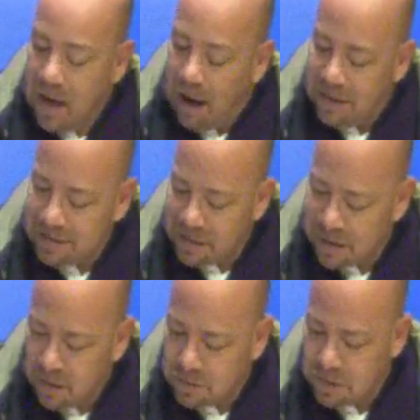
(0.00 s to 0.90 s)
Avanza el
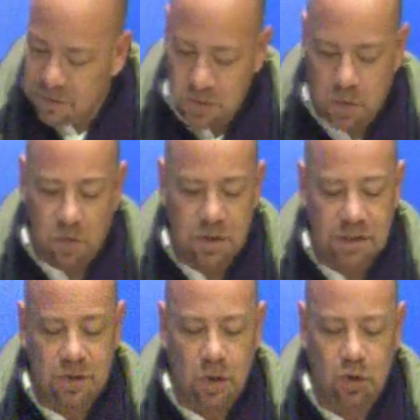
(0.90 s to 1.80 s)
reloj, son las 8 con
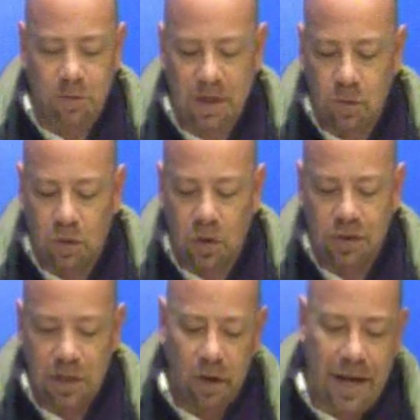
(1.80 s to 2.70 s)
18
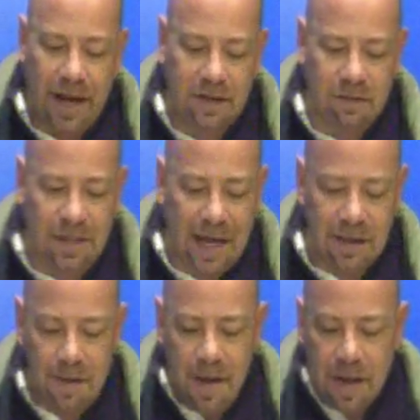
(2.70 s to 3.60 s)
minutos y hoy hay
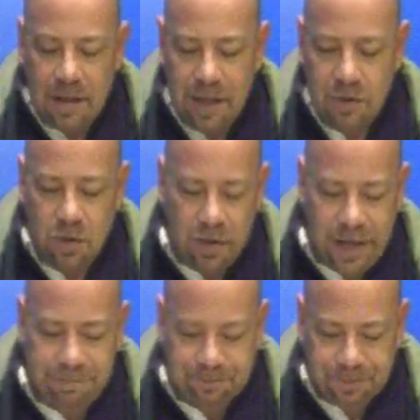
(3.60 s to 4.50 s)
actividad dentro
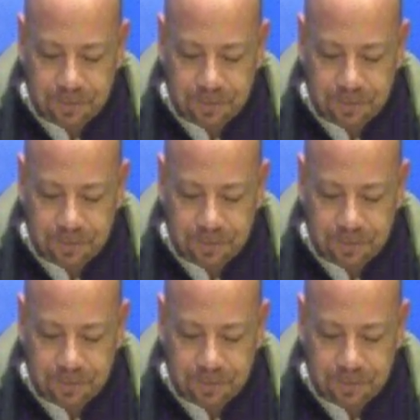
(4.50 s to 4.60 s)
de